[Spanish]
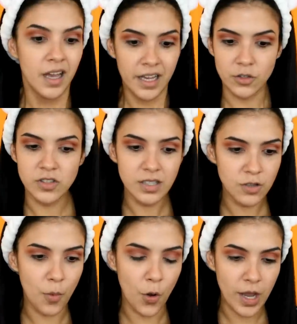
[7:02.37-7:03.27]
Entonces
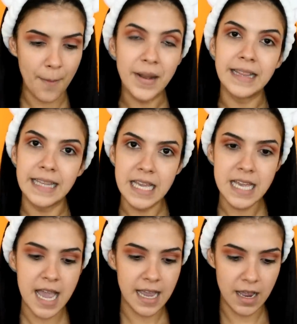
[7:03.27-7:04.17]
como que aprendí
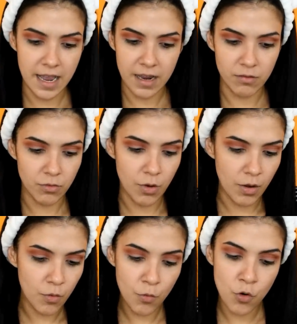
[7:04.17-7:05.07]
en un
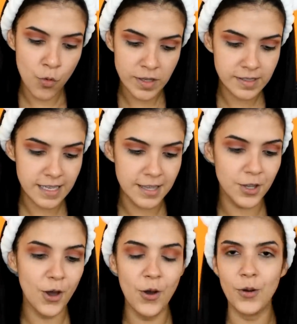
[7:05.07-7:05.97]
muy buen sitio.